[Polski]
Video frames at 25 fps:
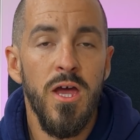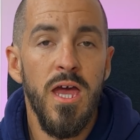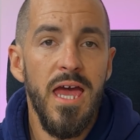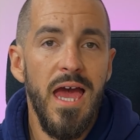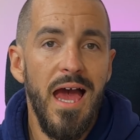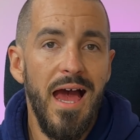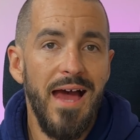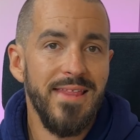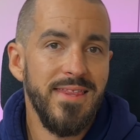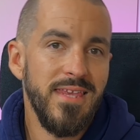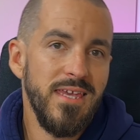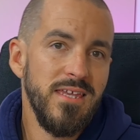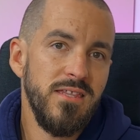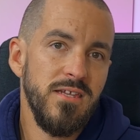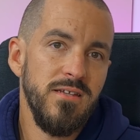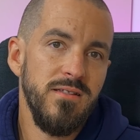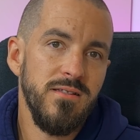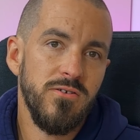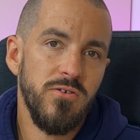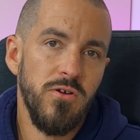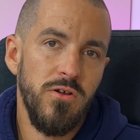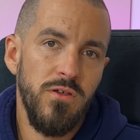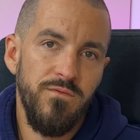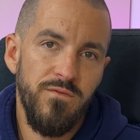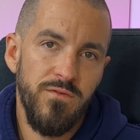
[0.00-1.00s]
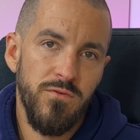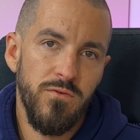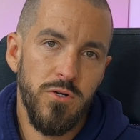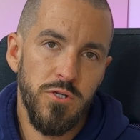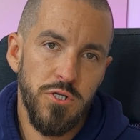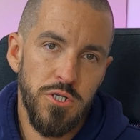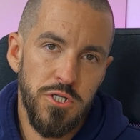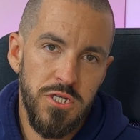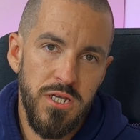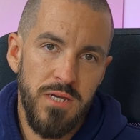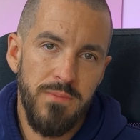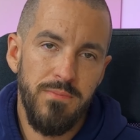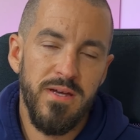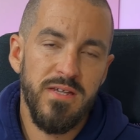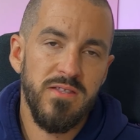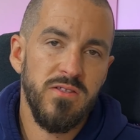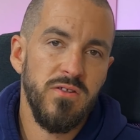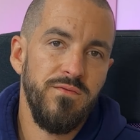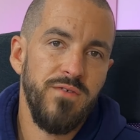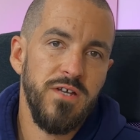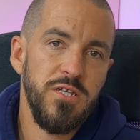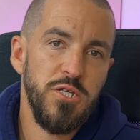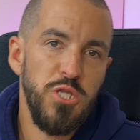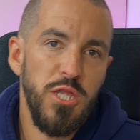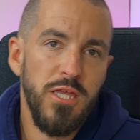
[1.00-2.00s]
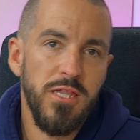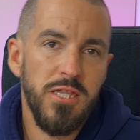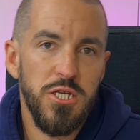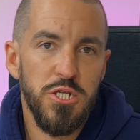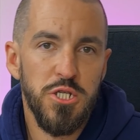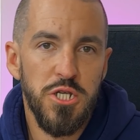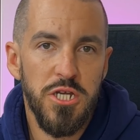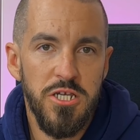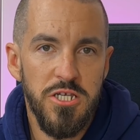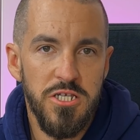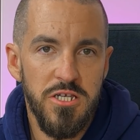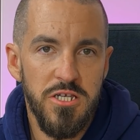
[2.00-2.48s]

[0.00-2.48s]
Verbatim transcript: a nie tylko i wyłącznie bazować na tej części